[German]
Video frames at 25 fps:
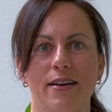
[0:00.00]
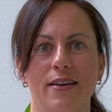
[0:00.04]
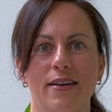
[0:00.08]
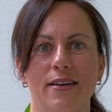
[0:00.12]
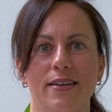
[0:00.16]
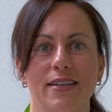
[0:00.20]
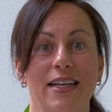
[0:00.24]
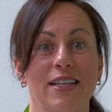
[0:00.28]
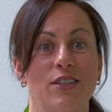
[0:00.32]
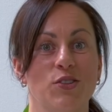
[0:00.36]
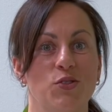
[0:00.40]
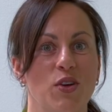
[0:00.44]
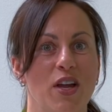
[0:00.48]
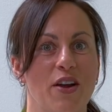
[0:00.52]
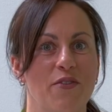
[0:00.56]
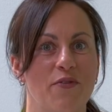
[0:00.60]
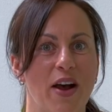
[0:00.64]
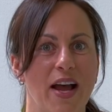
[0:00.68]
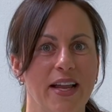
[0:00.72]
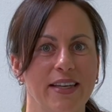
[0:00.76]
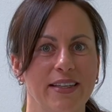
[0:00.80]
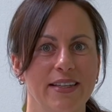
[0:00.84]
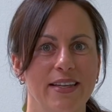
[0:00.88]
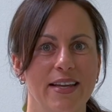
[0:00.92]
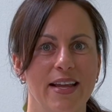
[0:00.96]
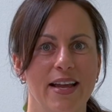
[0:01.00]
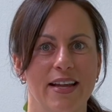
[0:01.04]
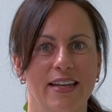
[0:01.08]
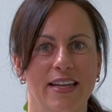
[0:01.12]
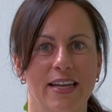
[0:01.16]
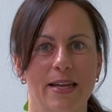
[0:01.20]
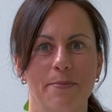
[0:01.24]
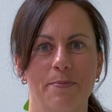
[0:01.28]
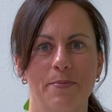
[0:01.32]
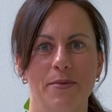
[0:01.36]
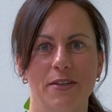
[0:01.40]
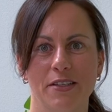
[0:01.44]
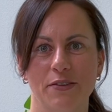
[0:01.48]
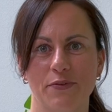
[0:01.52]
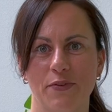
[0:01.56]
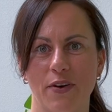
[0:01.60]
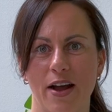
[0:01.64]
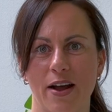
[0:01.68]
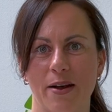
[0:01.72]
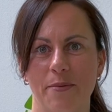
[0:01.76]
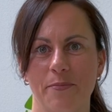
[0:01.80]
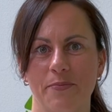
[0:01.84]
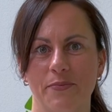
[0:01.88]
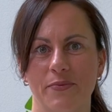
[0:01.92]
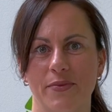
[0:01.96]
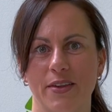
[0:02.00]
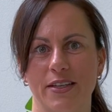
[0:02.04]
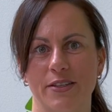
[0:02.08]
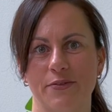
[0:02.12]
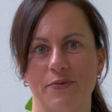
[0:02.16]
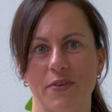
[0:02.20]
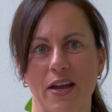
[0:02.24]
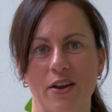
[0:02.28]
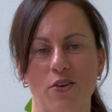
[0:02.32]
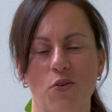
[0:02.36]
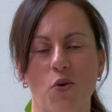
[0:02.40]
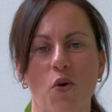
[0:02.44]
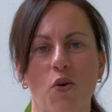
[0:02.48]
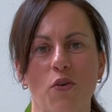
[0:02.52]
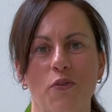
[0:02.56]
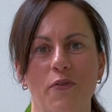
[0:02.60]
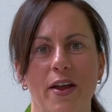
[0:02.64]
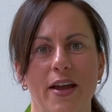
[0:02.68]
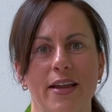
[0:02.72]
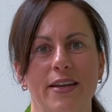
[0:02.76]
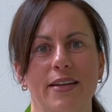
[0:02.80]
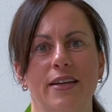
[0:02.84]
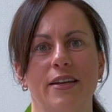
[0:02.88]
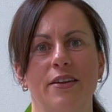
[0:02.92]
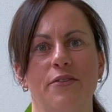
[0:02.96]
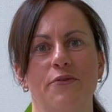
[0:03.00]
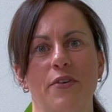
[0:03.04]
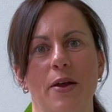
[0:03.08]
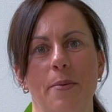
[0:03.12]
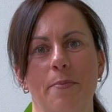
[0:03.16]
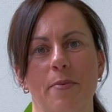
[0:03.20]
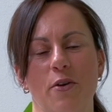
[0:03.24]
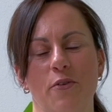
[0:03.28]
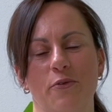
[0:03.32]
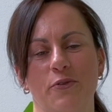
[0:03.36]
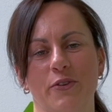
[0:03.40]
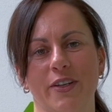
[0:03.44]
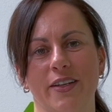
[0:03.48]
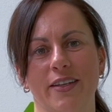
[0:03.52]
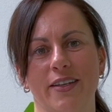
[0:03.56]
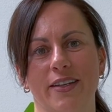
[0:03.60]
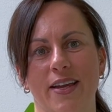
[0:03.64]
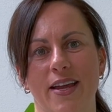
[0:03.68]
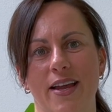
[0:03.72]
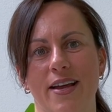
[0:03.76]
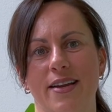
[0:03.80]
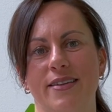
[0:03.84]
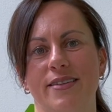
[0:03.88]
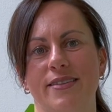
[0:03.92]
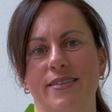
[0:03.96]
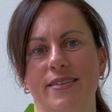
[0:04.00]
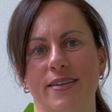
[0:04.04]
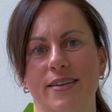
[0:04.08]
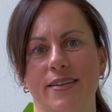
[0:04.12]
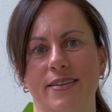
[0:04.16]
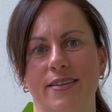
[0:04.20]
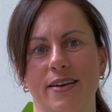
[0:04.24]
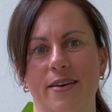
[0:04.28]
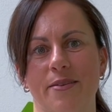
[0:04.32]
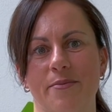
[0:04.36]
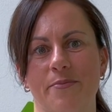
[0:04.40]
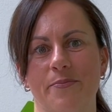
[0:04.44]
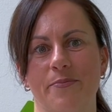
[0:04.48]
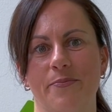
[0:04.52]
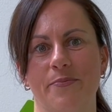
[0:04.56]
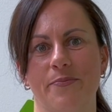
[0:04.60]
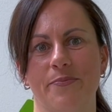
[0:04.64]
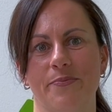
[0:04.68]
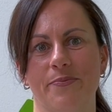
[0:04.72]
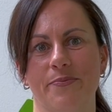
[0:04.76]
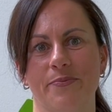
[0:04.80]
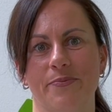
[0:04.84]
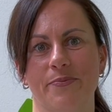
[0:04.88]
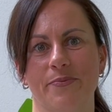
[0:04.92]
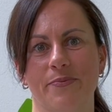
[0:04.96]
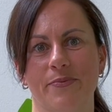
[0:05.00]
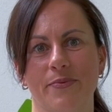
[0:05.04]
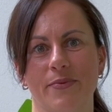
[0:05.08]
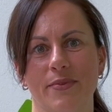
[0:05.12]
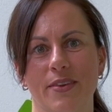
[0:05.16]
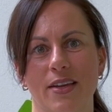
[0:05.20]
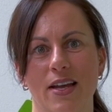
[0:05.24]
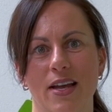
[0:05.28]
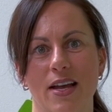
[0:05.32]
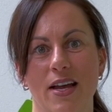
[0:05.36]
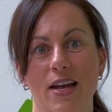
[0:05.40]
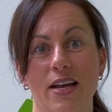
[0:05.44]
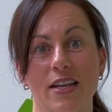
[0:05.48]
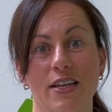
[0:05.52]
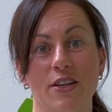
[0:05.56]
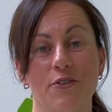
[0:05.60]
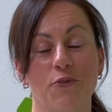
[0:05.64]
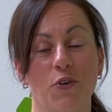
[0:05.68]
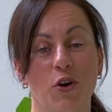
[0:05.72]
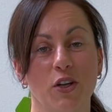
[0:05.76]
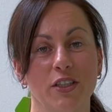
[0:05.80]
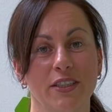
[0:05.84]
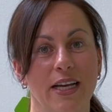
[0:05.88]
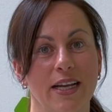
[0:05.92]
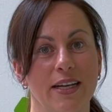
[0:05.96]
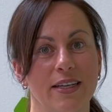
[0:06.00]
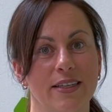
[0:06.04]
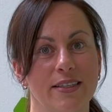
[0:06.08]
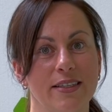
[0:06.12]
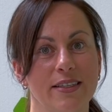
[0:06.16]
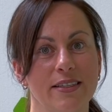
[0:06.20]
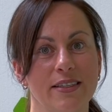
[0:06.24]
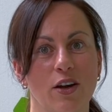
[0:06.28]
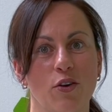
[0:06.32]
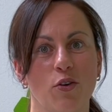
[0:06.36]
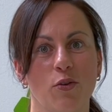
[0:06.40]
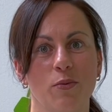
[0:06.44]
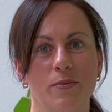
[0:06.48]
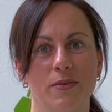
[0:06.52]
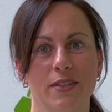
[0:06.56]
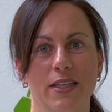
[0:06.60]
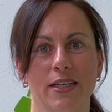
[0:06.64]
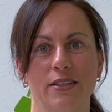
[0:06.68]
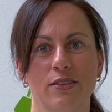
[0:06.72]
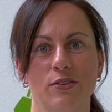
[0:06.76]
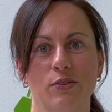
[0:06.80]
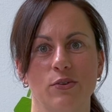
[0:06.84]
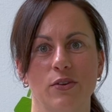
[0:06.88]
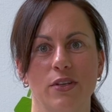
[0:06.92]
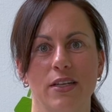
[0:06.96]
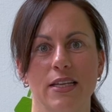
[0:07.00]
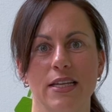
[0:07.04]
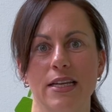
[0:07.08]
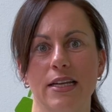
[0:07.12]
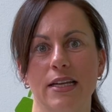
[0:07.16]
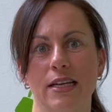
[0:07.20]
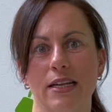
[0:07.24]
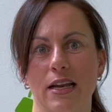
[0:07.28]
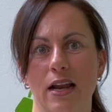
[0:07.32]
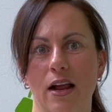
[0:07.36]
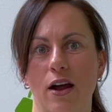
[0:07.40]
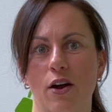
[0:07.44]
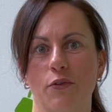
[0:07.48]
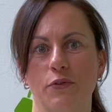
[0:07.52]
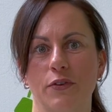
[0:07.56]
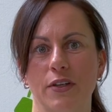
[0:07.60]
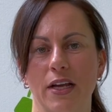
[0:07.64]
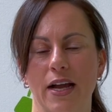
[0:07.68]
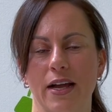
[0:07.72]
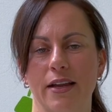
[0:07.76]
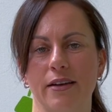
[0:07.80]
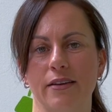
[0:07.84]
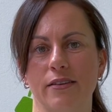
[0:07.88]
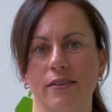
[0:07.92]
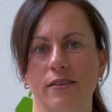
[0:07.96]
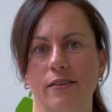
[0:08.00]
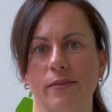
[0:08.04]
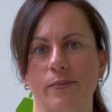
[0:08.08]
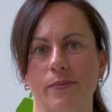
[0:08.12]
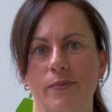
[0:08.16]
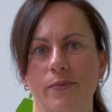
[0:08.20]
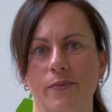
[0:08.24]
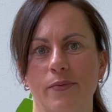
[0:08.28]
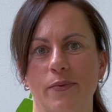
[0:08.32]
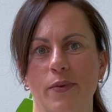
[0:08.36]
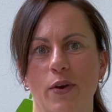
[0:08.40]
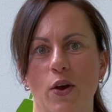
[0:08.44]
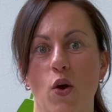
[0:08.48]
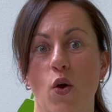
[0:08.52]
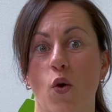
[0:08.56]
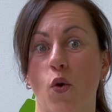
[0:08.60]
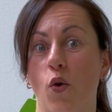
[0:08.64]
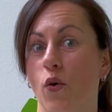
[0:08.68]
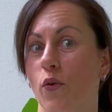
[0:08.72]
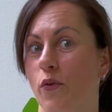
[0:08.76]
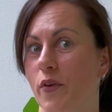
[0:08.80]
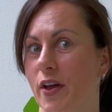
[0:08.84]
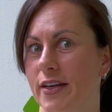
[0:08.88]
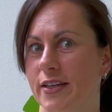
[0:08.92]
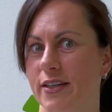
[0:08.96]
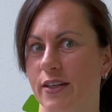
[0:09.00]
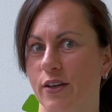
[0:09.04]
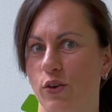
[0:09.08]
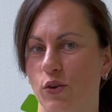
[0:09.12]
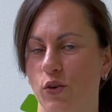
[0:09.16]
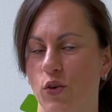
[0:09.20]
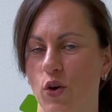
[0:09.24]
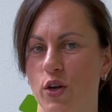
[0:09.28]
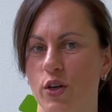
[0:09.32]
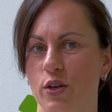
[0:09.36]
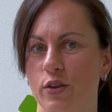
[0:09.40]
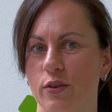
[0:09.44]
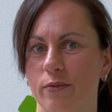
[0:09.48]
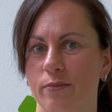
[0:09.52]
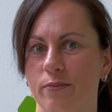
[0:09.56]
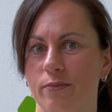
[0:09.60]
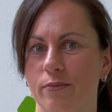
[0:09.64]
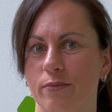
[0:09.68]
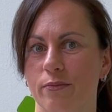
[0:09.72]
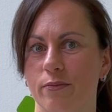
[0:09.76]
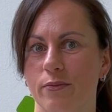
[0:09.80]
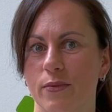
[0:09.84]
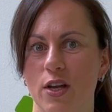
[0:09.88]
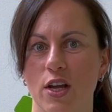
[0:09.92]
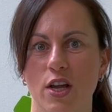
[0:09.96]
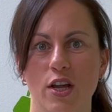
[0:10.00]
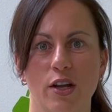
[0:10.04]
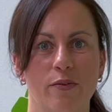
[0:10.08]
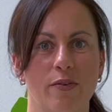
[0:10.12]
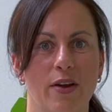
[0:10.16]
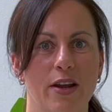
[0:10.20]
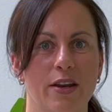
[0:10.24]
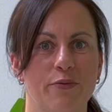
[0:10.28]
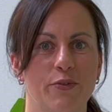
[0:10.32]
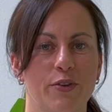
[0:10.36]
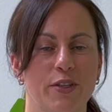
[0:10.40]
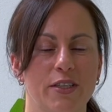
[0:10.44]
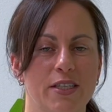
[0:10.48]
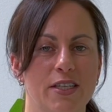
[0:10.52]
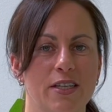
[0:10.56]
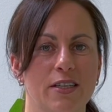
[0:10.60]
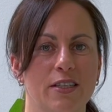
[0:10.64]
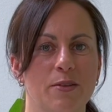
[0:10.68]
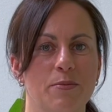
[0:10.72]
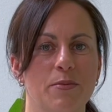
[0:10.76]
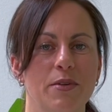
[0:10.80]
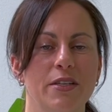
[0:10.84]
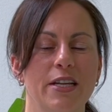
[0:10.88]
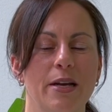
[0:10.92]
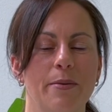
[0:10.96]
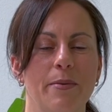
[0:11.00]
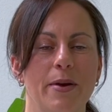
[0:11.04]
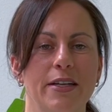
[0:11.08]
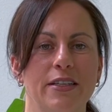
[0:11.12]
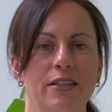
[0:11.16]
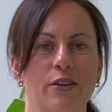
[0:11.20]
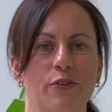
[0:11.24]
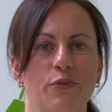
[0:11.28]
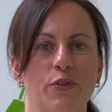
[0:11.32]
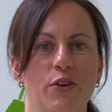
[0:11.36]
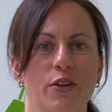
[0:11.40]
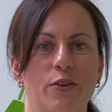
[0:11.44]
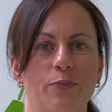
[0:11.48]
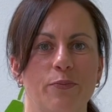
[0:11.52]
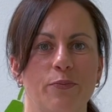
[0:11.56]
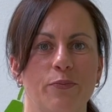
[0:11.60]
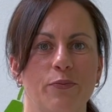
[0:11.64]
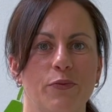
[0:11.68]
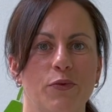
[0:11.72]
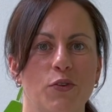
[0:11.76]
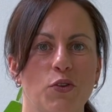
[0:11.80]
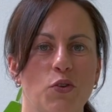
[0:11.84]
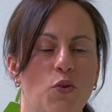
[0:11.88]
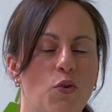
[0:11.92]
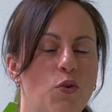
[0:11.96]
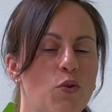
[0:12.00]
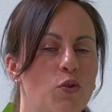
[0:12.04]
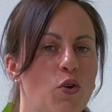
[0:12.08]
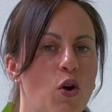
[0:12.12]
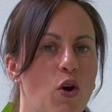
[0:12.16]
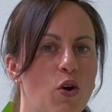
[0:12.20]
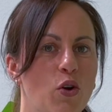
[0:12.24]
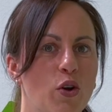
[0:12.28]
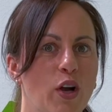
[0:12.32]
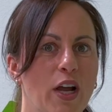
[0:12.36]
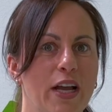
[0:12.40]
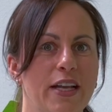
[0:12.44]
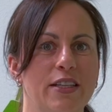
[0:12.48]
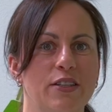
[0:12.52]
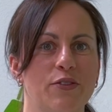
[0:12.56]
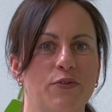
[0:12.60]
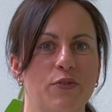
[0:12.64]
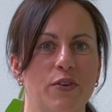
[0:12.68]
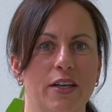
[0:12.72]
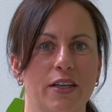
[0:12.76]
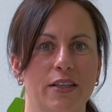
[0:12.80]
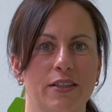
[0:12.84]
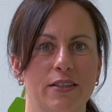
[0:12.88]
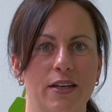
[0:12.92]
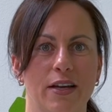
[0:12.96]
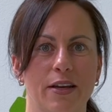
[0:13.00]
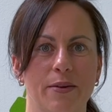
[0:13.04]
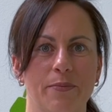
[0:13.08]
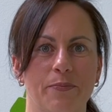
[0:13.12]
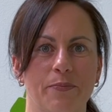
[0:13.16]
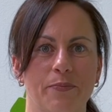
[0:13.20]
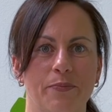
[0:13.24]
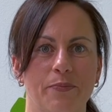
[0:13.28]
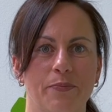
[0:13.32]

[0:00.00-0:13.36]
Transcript: Das zu erwartende Ergebnis war, dass wir einen hochwertigen Webauftritt realisiert haben. Die Vorteile dieser Umsetzung liegen klar auf der Hand. Hochwertige Kunden, qualifizierte Mitarbeiter finden und konkurrenzfähig sein.